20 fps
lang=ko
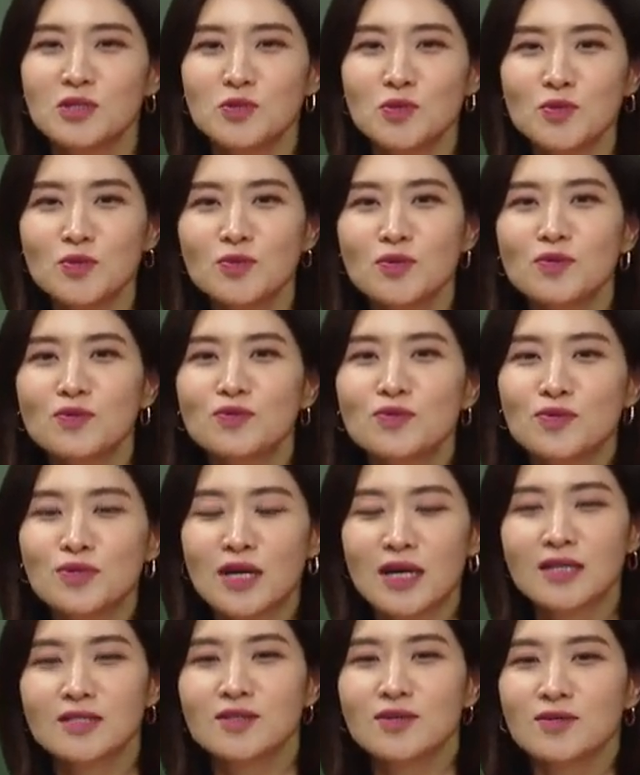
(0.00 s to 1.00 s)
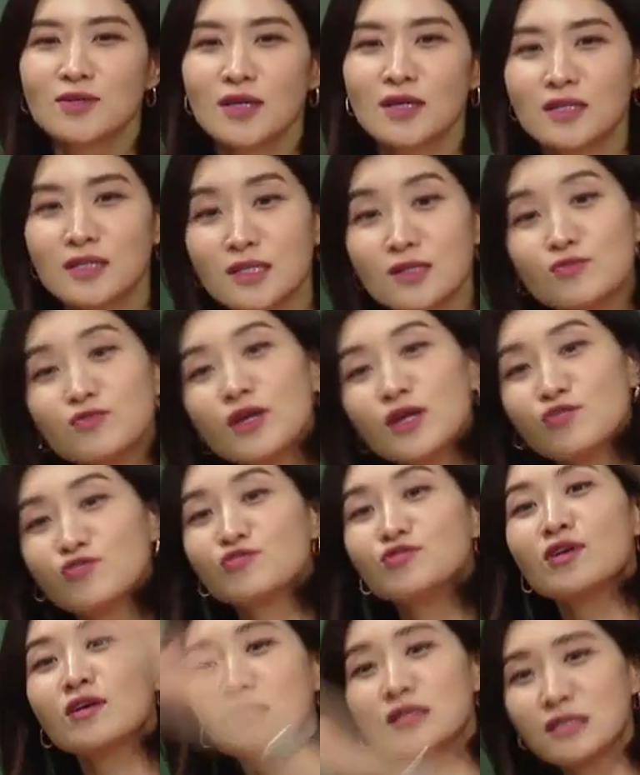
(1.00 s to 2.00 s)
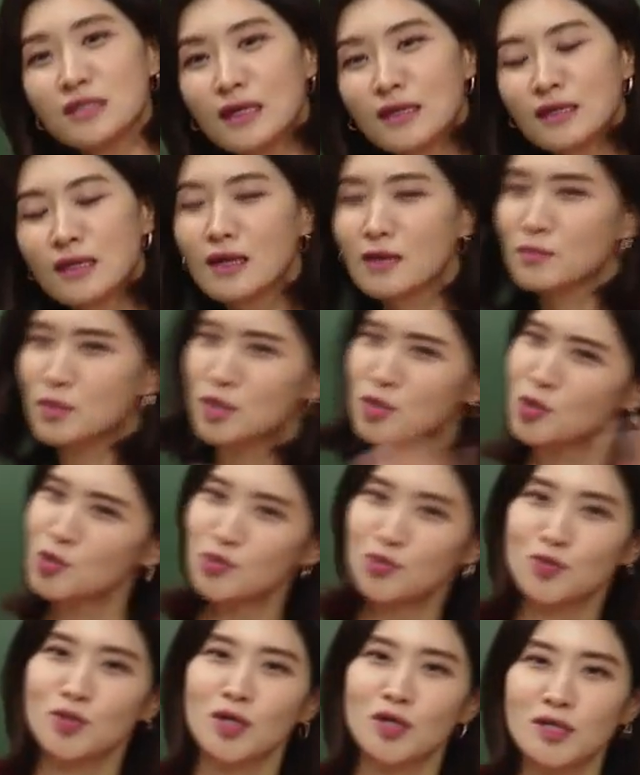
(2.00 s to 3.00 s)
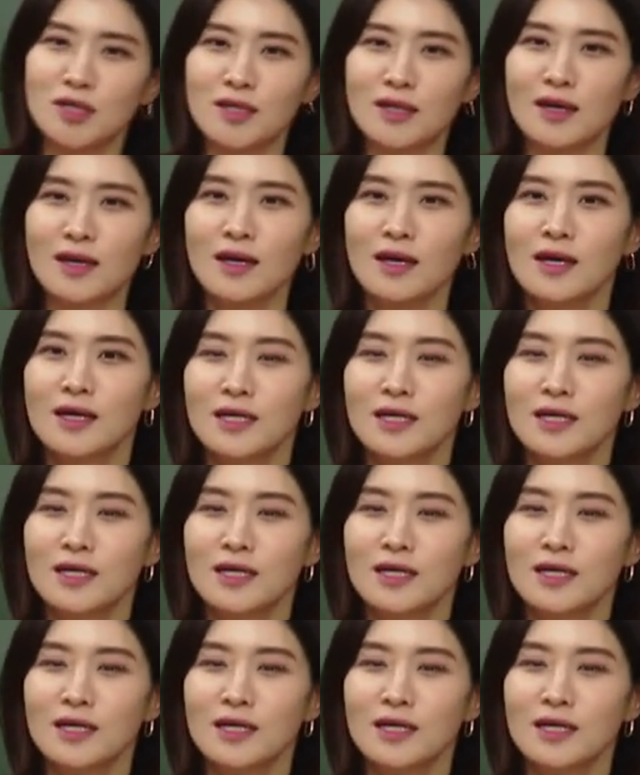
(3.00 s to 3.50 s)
총통으로 당선된 이후에 육 년이 지났대. 그럼 이천육 년인데.